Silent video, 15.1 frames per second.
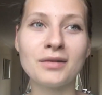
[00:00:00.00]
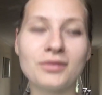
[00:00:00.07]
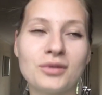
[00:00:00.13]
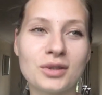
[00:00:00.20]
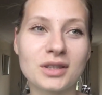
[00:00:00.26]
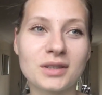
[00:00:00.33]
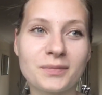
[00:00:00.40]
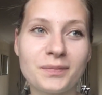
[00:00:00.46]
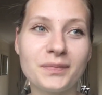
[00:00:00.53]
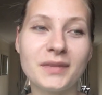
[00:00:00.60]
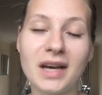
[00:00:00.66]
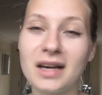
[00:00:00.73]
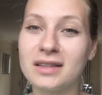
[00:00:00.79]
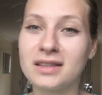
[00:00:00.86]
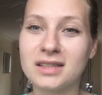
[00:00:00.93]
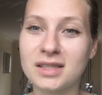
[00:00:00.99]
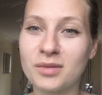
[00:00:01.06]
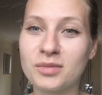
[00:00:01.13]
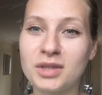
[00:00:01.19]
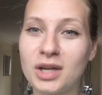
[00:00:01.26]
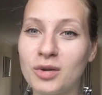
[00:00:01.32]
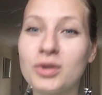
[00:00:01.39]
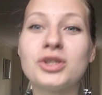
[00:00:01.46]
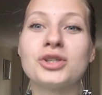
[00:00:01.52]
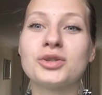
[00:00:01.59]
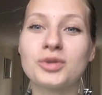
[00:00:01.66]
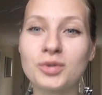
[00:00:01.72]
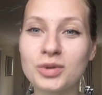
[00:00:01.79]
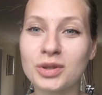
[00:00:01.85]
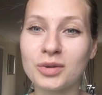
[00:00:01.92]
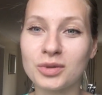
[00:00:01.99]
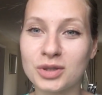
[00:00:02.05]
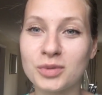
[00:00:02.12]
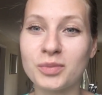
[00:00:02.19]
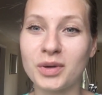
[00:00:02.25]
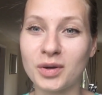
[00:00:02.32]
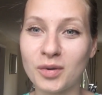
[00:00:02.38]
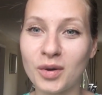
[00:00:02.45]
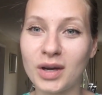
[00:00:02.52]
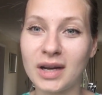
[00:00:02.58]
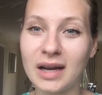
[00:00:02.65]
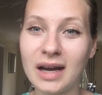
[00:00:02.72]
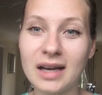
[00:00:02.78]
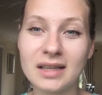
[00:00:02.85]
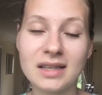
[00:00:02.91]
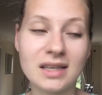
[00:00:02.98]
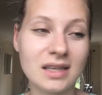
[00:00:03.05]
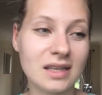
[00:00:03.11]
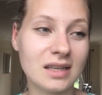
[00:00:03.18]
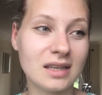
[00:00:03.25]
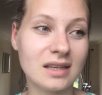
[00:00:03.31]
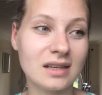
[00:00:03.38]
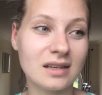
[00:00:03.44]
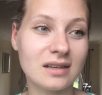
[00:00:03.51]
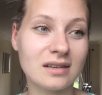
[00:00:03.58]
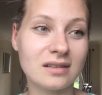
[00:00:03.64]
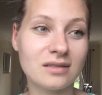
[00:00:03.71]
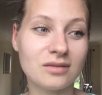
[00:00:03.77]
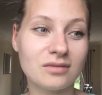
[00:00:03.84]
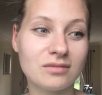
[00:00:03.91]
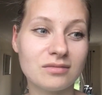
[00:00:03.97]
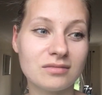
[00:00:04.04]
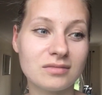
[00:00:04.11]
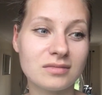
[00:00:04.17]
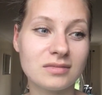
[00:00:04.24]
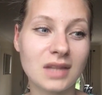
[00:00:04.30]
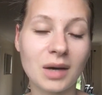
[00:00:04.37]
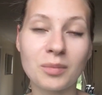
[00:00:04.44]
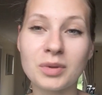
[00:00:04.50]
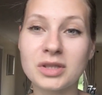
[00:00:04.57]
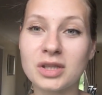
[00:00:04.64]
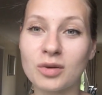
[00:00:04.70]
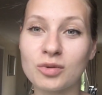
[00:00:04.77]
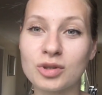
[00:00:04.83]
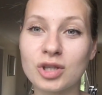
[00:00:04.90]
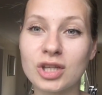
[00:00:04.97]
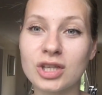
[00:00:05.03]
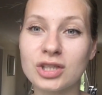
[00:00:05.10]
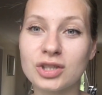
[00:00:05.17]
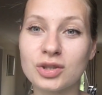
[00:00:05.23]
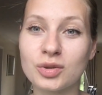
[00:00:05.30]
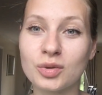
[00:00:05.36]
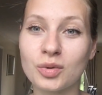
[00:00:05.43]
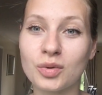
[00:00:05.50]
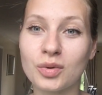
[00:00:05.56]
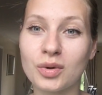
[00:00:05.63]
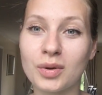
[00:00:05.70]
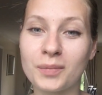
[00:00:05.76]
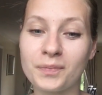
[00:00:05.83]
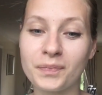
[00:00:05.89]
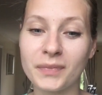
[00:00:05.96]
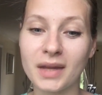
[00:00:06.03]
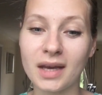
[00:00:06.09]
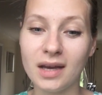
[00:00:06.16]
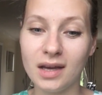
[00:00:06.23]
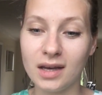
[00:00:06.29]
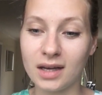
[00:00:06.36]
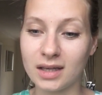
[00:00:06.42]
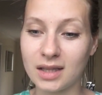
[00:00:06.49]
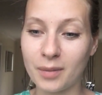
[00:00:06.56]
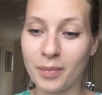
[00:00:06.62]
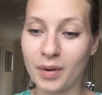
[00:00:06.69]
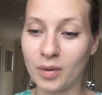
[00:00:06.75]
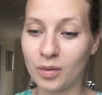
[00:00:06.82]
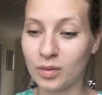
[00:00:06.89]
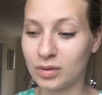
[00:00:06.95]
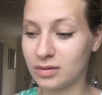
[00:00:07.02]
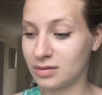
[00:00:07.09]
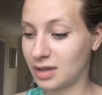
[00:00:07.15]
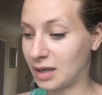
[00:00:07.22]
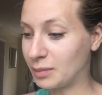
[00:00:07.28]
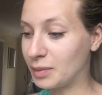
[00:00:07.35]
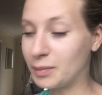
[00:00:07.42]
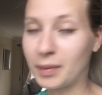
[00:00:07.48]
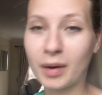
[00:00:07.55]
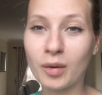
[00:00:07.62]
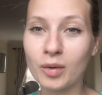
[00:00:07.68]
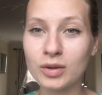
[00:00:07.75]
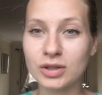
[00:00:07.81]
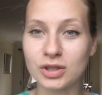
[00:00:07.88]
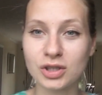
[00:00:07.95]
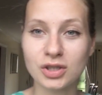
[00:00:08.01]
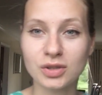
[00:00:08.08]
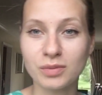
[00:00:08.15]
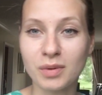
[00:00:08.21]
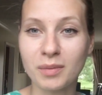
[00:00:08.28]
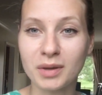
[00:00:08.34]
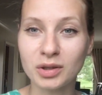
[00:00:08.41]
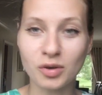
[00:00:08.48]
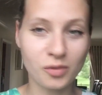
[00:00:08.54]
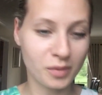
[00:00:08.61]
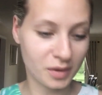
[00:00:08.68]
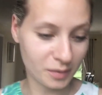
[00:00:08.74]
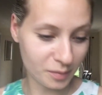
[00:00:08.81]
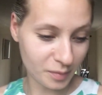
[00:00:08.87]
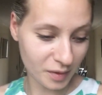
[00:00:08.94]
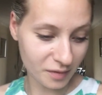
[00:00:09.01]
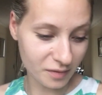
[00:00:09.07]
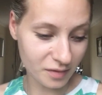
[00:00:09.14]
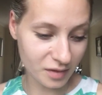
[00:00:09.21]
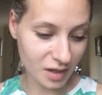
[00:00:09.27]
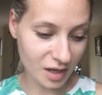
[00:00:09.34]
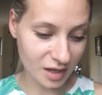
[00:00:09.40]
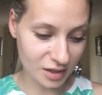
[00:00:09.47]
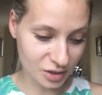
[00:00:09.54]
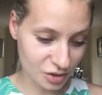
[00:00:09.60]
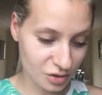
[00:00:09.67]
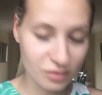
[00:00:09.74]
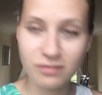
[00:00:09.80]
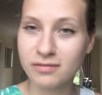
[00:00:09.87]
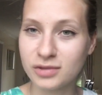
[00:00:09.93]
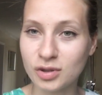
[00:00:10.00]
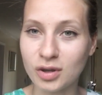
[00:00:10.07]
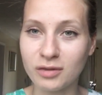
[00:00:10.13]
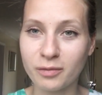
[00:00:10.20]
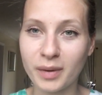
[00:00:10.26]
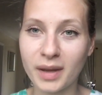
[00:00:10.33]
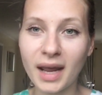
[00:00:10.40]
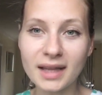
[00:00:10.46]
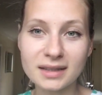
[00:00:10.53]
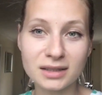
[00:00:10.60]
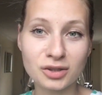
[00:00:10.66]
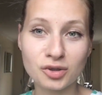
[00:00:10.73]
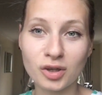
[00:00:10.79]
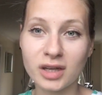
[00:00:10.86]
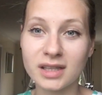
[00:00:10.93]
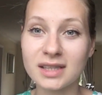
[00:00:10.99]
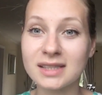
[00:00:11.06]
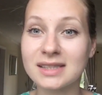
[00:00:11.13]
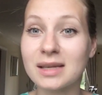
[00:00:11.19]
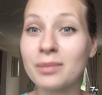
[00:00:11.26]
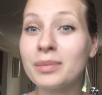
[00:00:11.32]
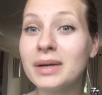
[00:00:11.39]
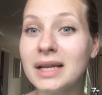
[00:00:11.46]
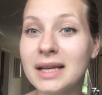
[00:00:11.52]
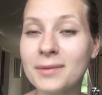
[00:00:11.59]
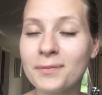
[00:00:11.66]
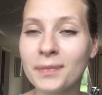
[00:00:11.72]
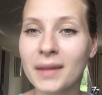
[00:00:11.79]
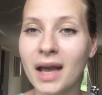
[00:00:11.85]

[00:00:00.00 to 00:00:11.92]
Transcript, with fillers: Вот, да, на самом деле очень круто, очень прикольно. Они э, так быстро ушли, что когда проход, как бы проходишь мимо дома и проверяешь, все ли в порядке, ничего ли не забыли,